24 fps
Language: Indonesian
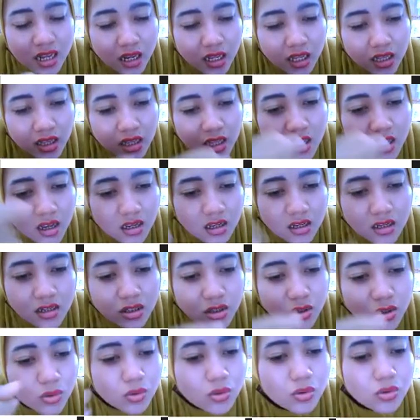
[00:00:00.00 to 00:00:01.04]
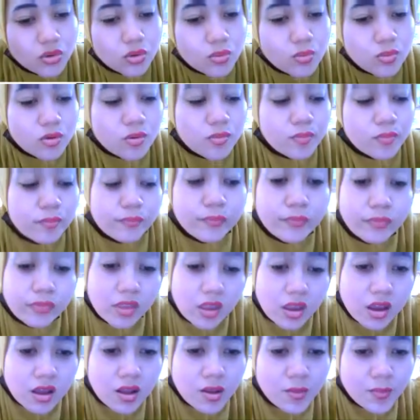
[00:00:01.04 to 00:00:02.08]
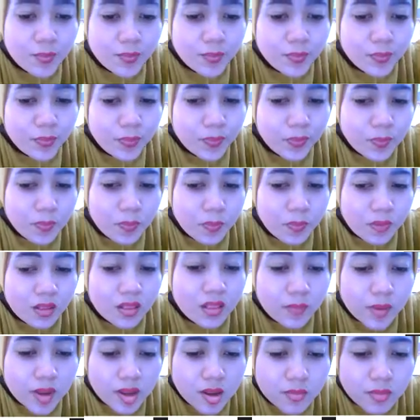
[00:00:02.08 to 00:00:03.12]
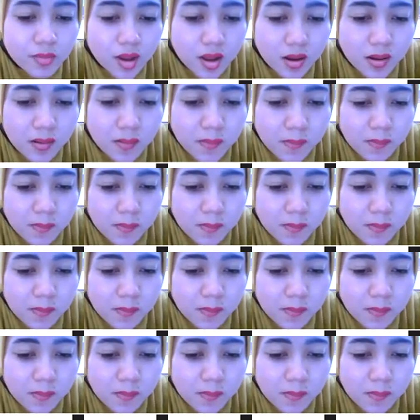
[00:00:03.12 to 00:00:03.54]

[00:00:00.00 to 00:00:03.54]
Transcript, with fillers: sakitnya ke seluruh tubuh ya paham nggak